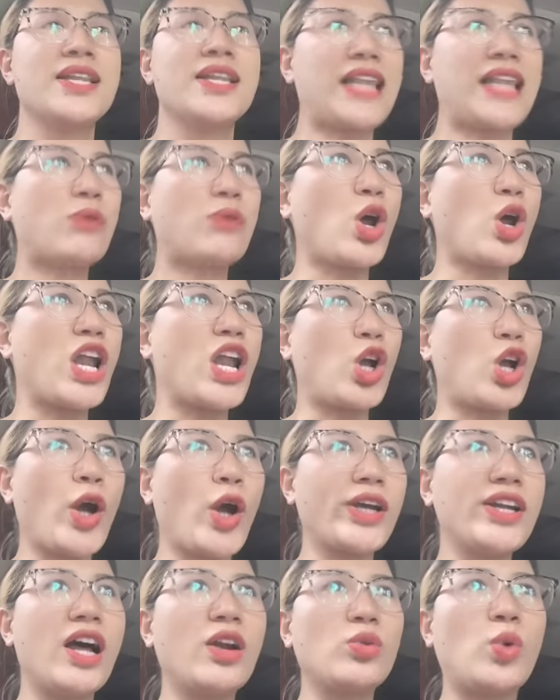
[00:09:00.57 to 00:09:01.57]
Tao nói là có
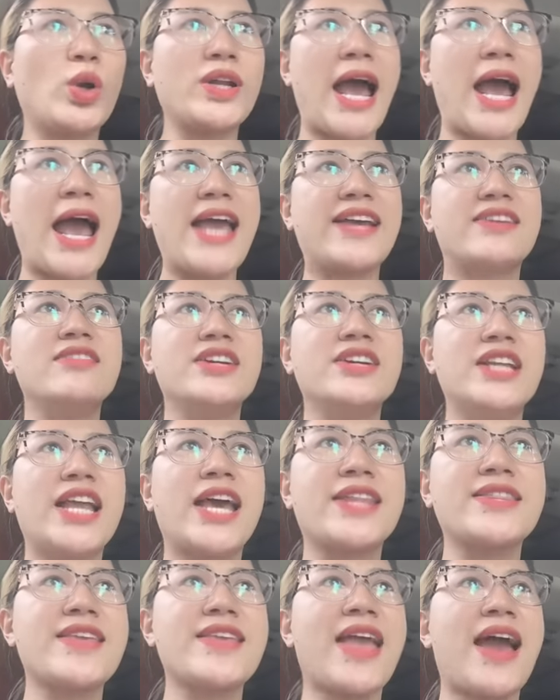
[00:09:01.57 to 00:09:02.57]
cái đơn quận hai gửi
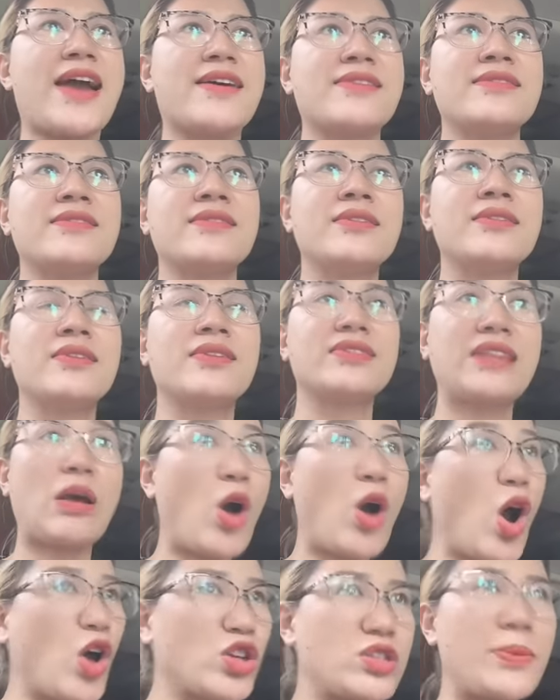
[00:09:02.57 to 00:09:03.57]
liền đấy nha. Tao
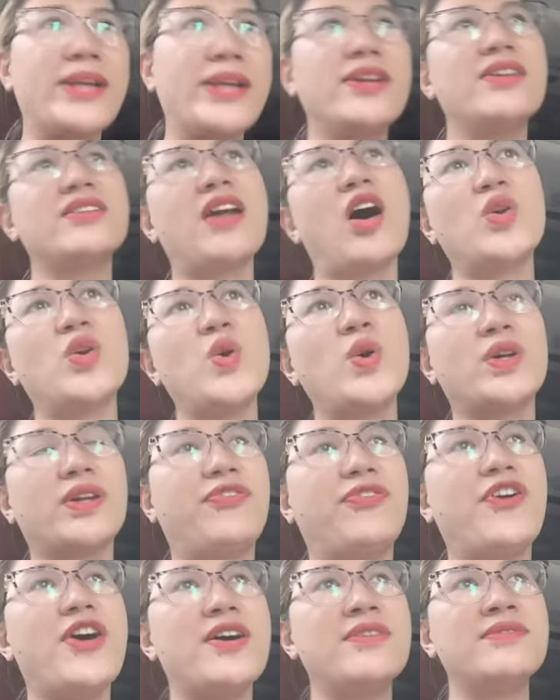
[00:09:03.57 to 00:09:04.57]
gọi cho mày đơn đó luôn đó
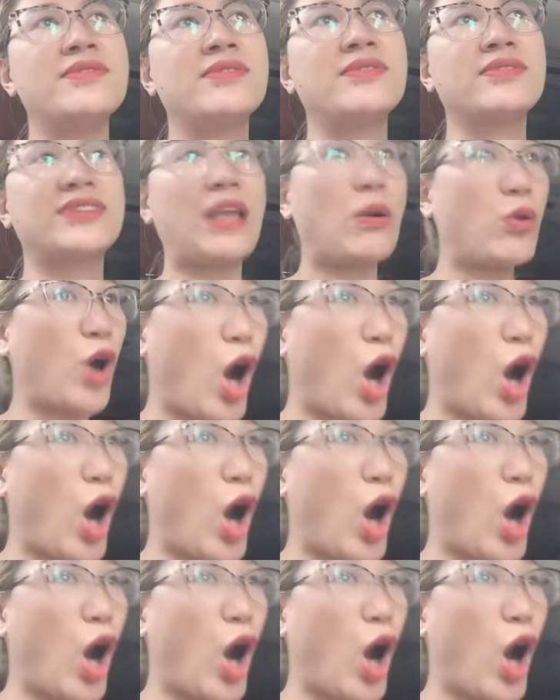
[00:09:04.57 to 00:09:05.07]
Phương. Tao